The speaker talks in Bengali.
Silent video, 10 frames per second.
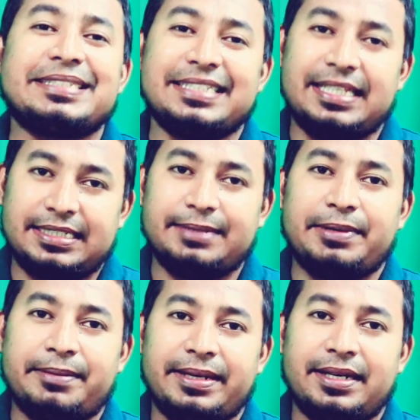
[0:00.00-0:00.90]
মাঝে দেখতে
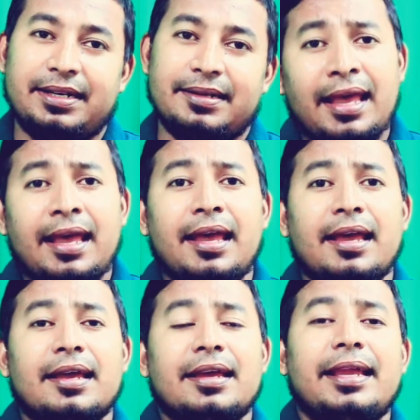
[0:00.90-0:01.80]
পাবেন হ্যাঁ
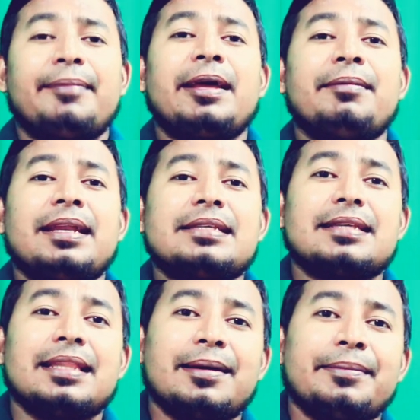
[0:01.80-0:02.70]
ইব্রাহিম
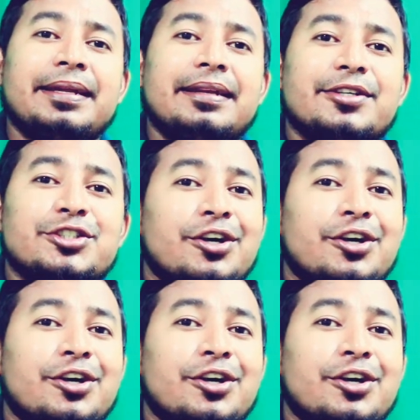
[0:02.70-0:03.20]
আলাইসাল্লামের